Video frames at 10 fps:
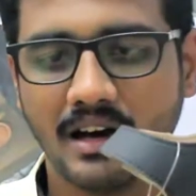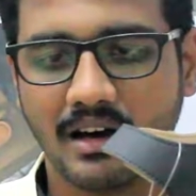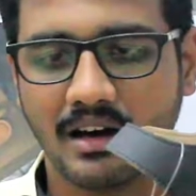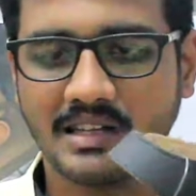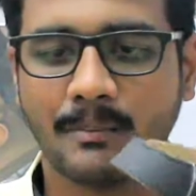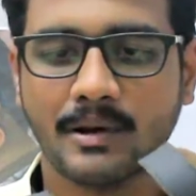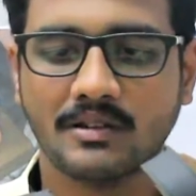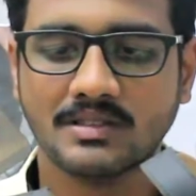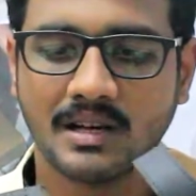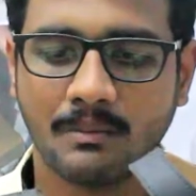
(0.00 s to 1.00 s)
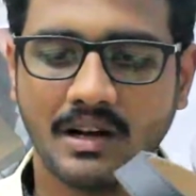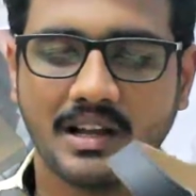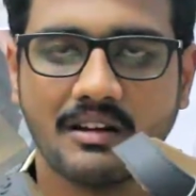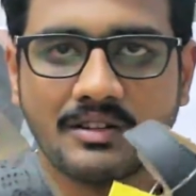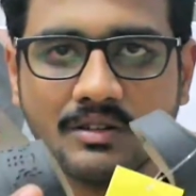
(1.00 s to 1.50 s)
அந்த அப்பரை வந்து கம்ப்ளீட்டாக
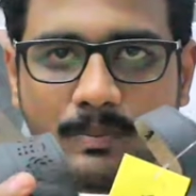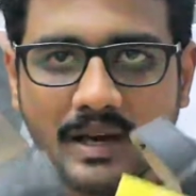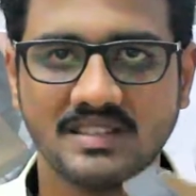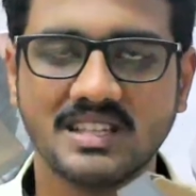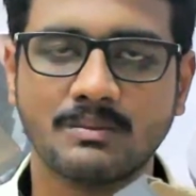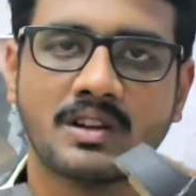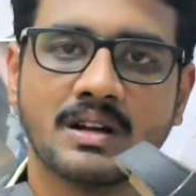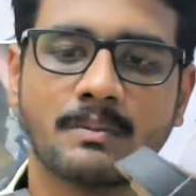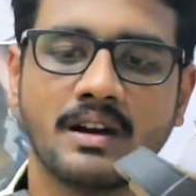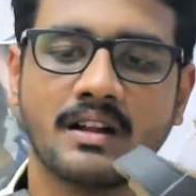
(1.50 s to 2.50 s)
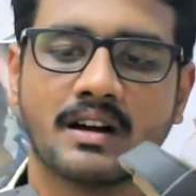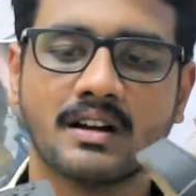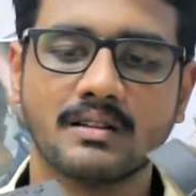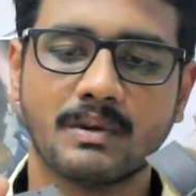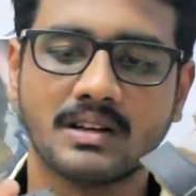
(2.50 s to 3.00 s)
அதில் வந்து பேஸ்டிங் மட்டும்தான் பண்ணியிருக்காங்க
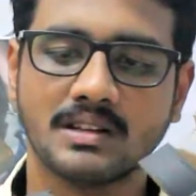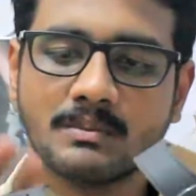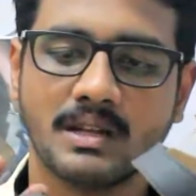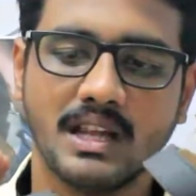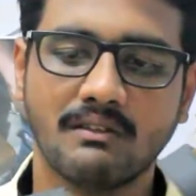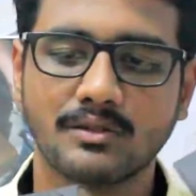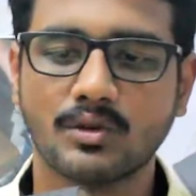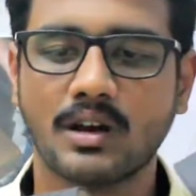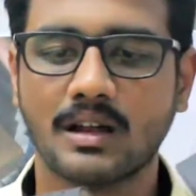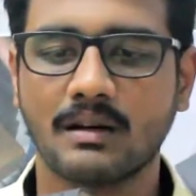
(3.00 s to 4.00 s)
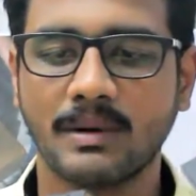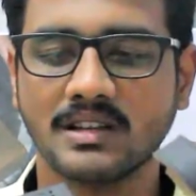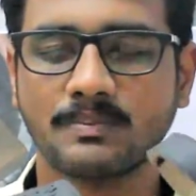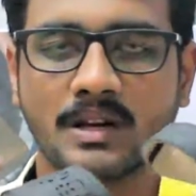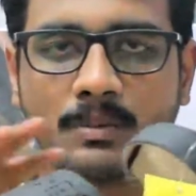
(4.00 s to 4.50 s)
பட் இந்த மாதிரி ஈவா சோலில்
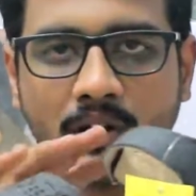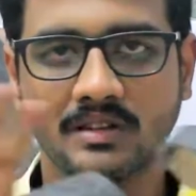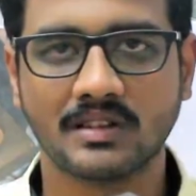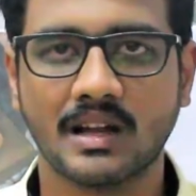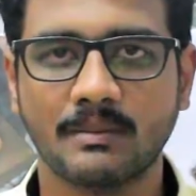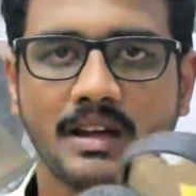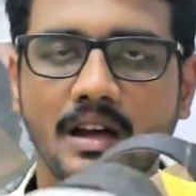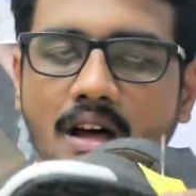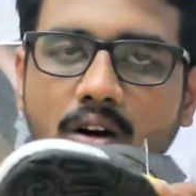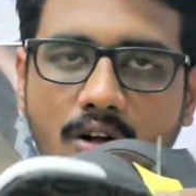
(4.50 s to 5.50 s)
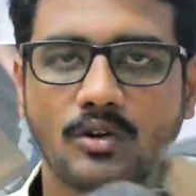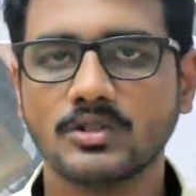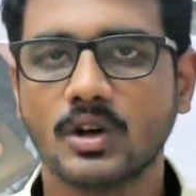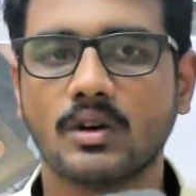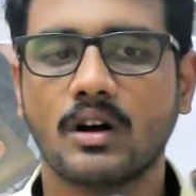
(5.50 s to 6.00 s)
பேஸ்ட் பண்ணுற ப்ராடக்ட்ஸ் எல்லாமே ஒரு
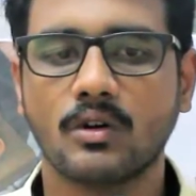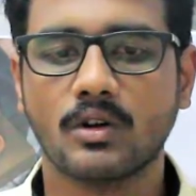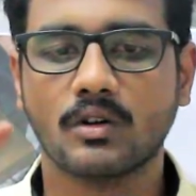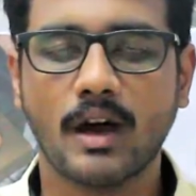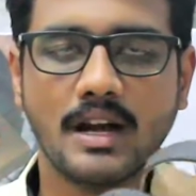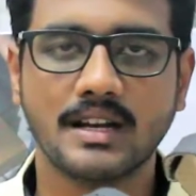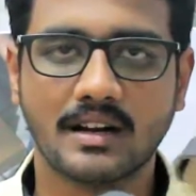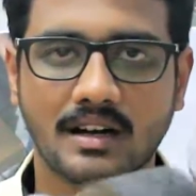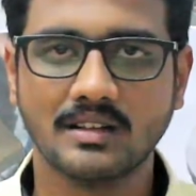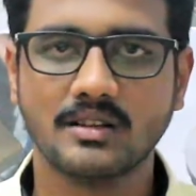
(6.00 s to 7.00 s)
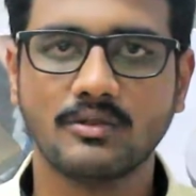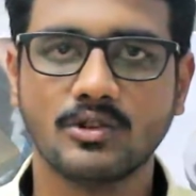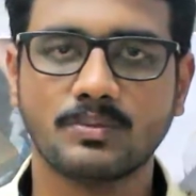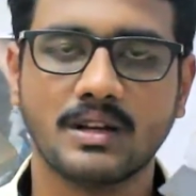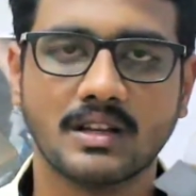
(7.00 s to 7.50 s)
கொஞ்சம் ஒரு குவாலிட்டியான அடேசிவ்
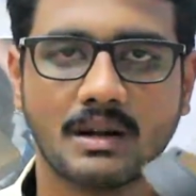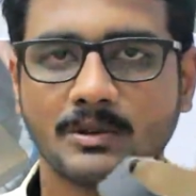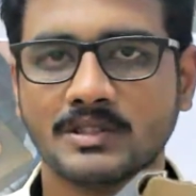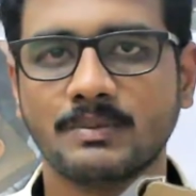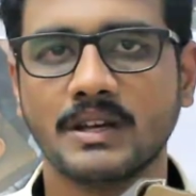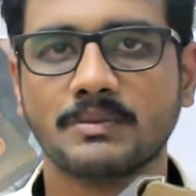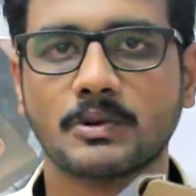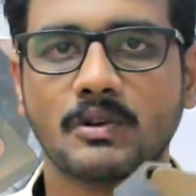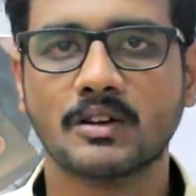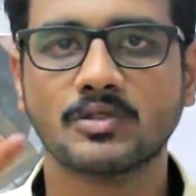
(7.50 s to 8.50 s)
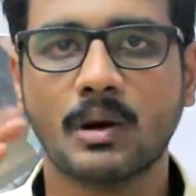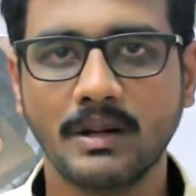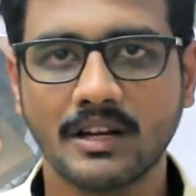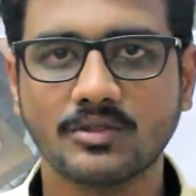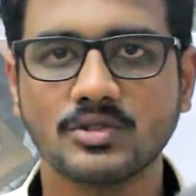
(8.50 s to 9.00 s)
யூஸ் பண்ணி தான் நமக்கு வந்து பேஸ்ட் பண்ணுவாங்க ஸோ அப்படி
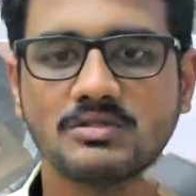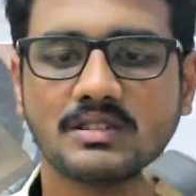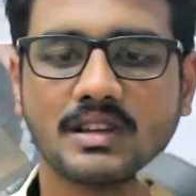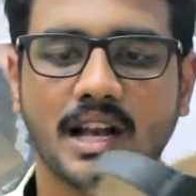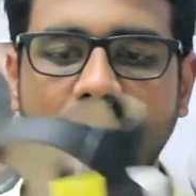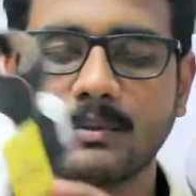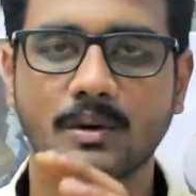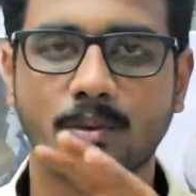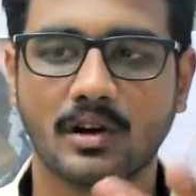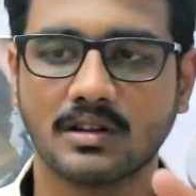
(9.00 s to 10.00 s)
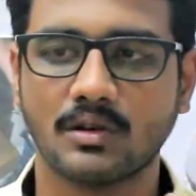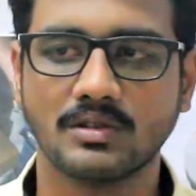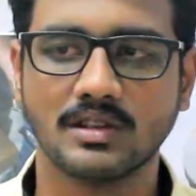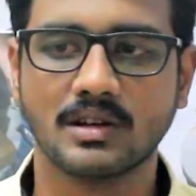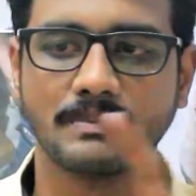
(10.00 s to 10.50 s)
இருக்க சுச்சுவேஷனில் நமக்கு ப்ராடக்ட்ஸ் அவ்வளோ
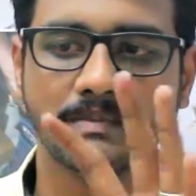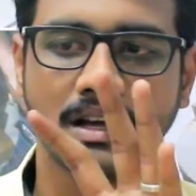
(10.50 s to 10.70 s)
சீக்கிரம்